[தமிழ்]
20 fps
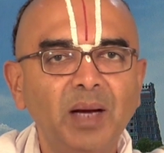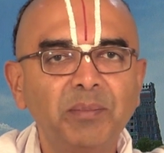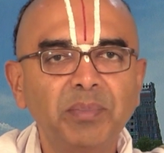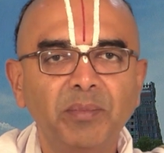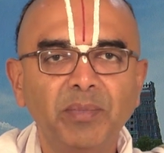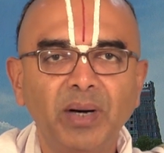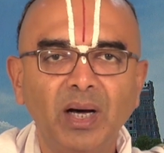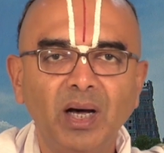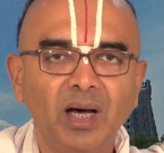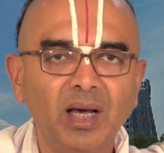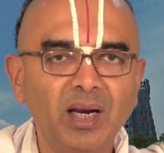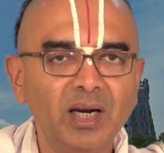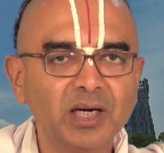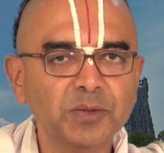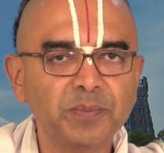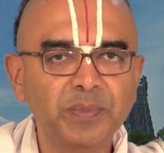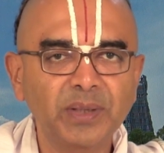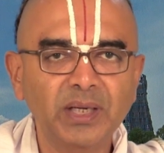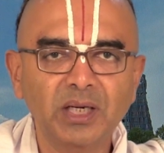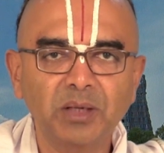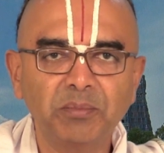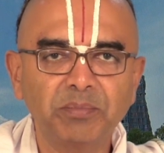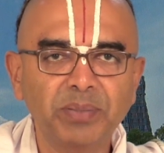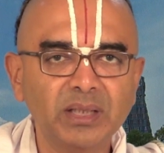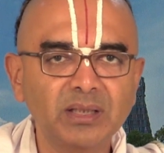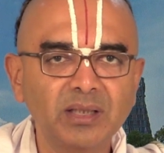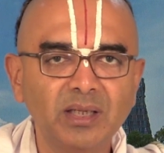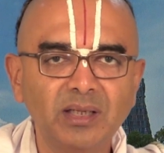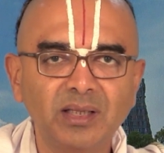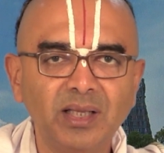அப்போ மகாலட்சுமிக்கு
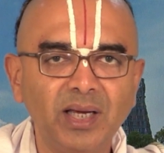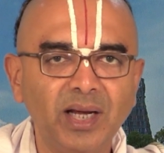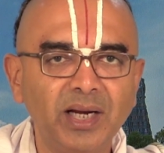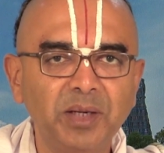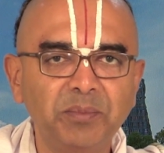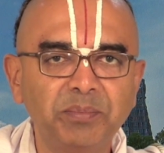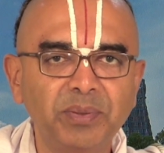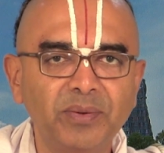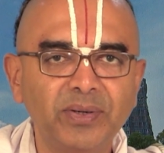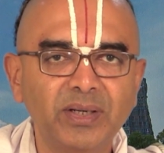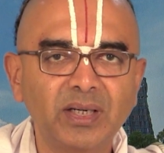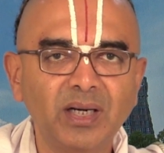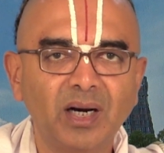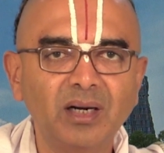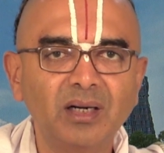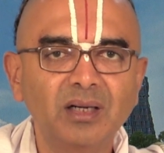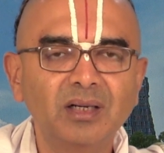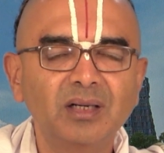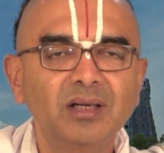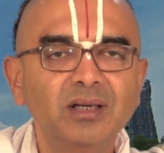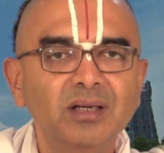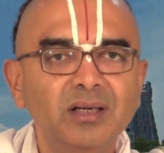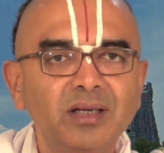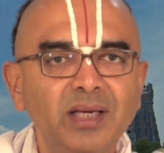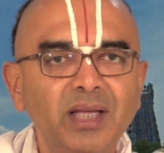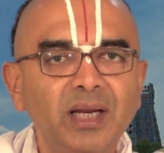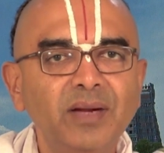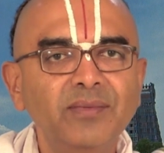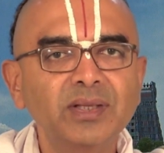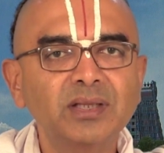பிரதிநிதியாக எழுப்பி விட்டாள்
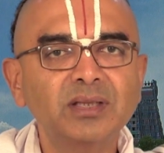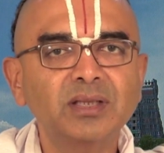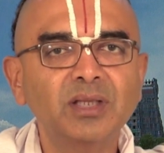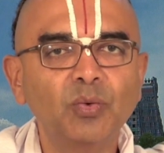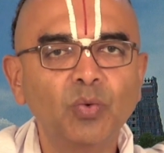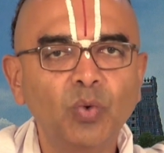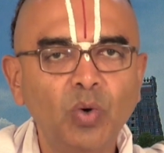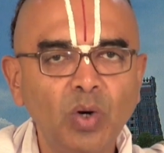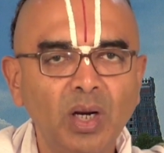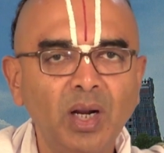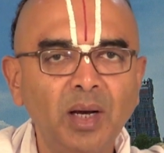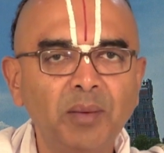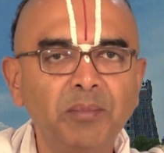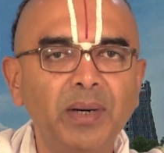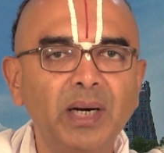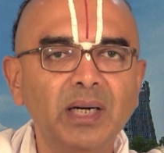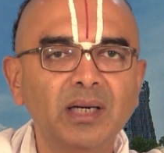இருபத்தி ஓராம்